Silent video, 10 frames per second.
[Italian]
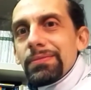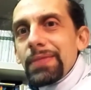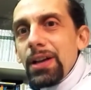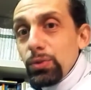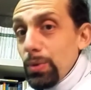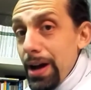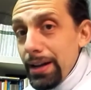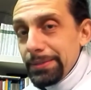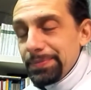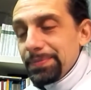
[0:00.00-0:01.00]

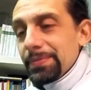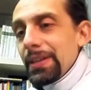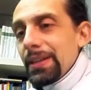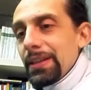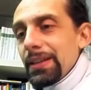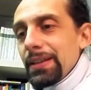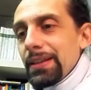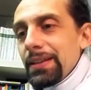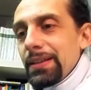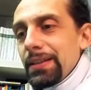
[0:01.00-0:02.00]
attuali
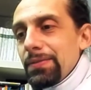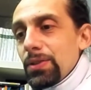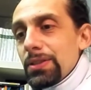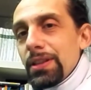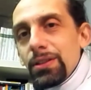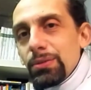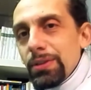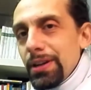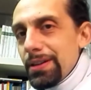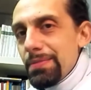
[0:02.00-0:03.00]
eh, forse
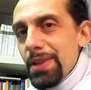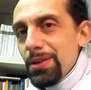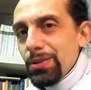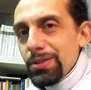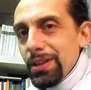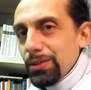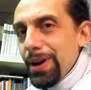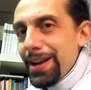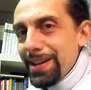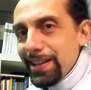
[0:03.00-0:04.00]
addirittura nemmeno così
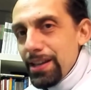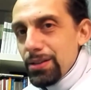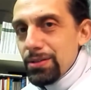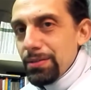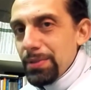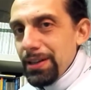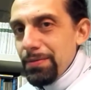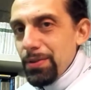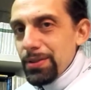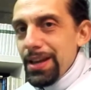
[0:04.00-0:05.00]
attuali adesso, perché
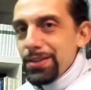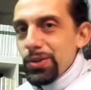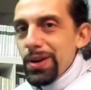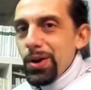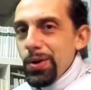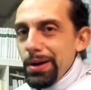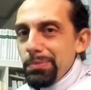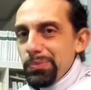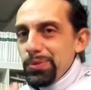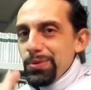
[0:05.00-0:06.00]
forse sono ancora
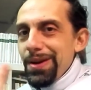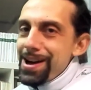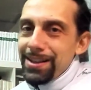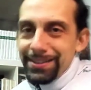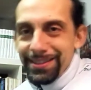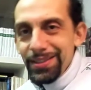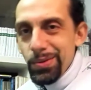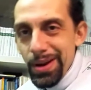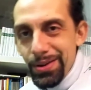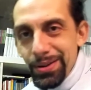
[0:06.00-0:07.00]
più avanti di
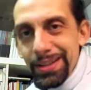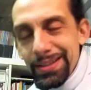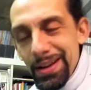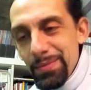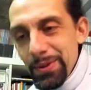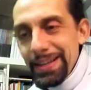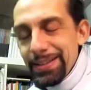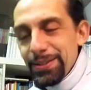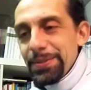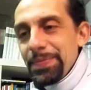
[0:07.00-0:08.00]
quello che siamo
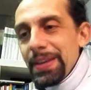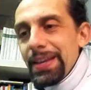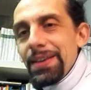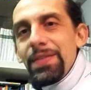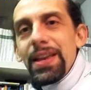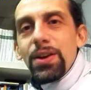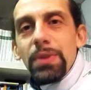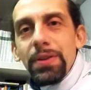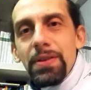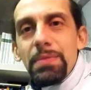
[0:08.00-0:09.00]
adesso. Vi leggo
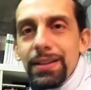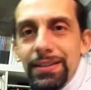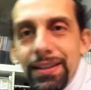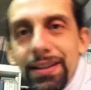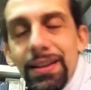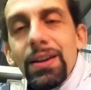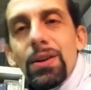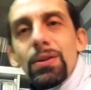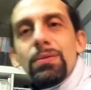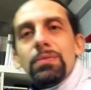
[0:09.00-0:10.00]
brevemente
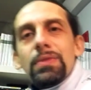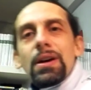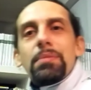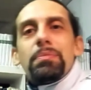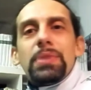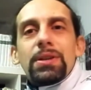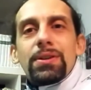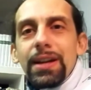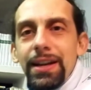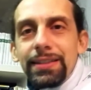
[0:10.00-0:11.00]
una
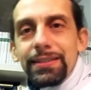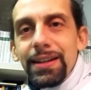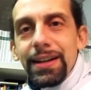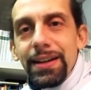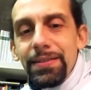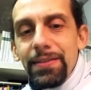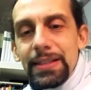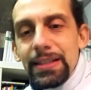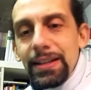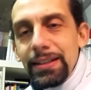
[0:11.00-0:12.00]
piccola lettera che aveva
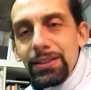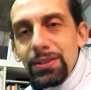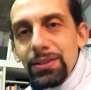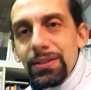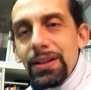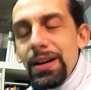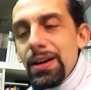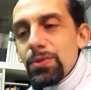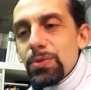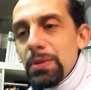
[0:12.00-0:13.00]
scritto a
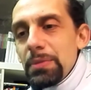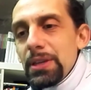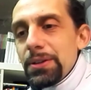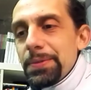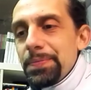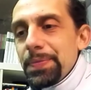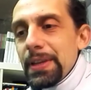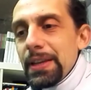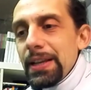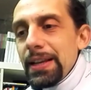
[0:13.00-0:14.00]
un suo
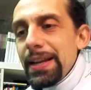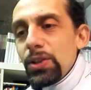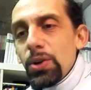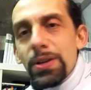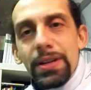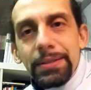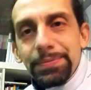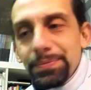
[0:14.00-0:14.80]
amico. La donna